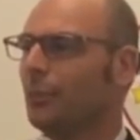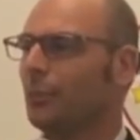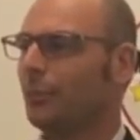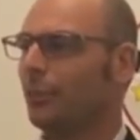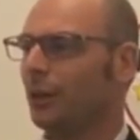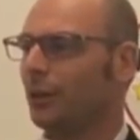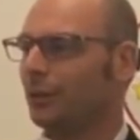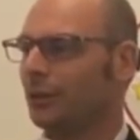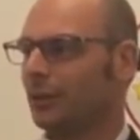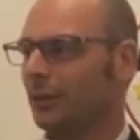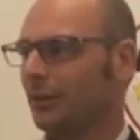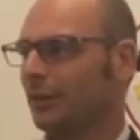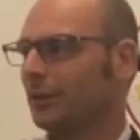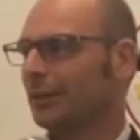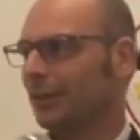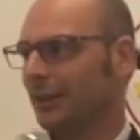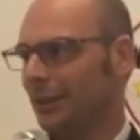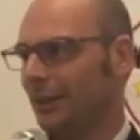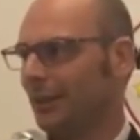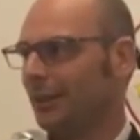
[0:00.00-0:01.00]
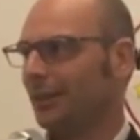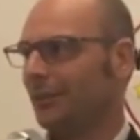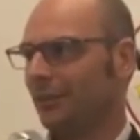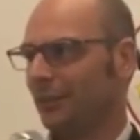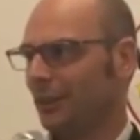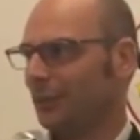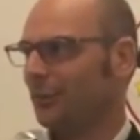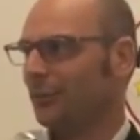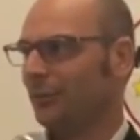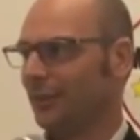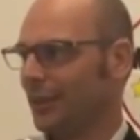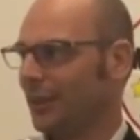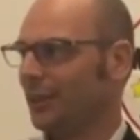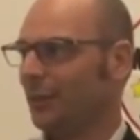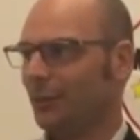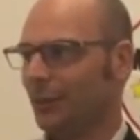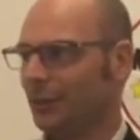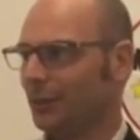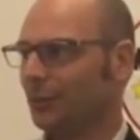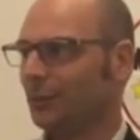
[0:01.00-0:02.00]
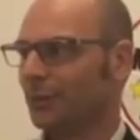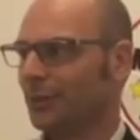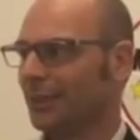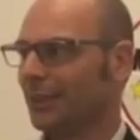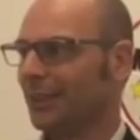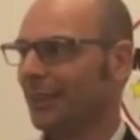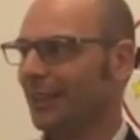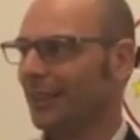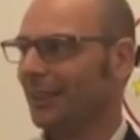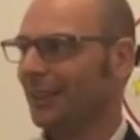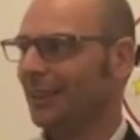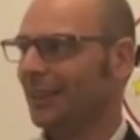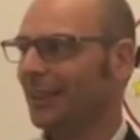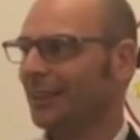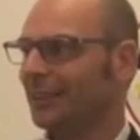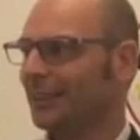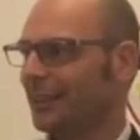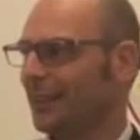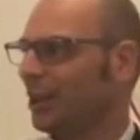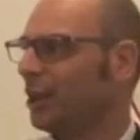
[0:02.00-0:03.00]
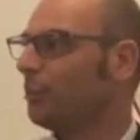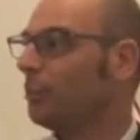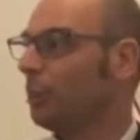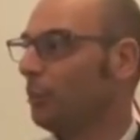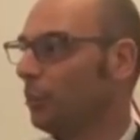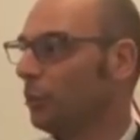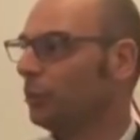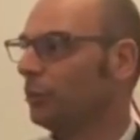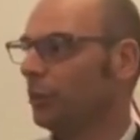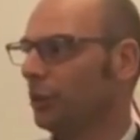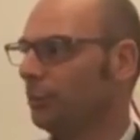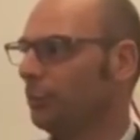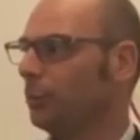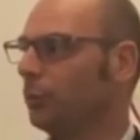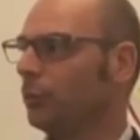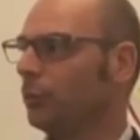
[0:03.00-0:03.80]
però stavolta le faremo vedere quattro perché entreremo in molti di più